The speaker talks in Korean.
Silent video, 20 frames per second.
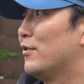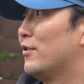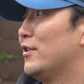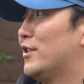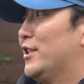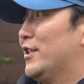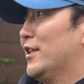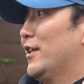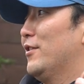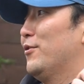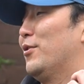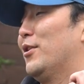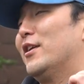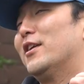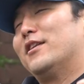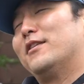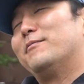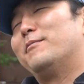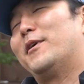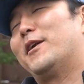형이 시간
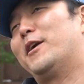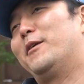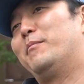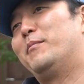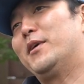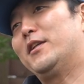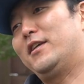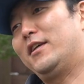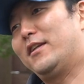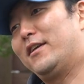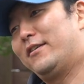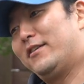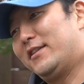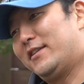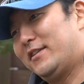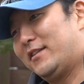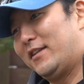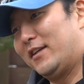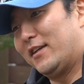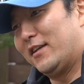되냐는 말 한마디에
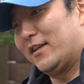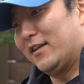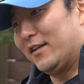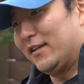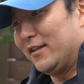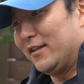나왔는데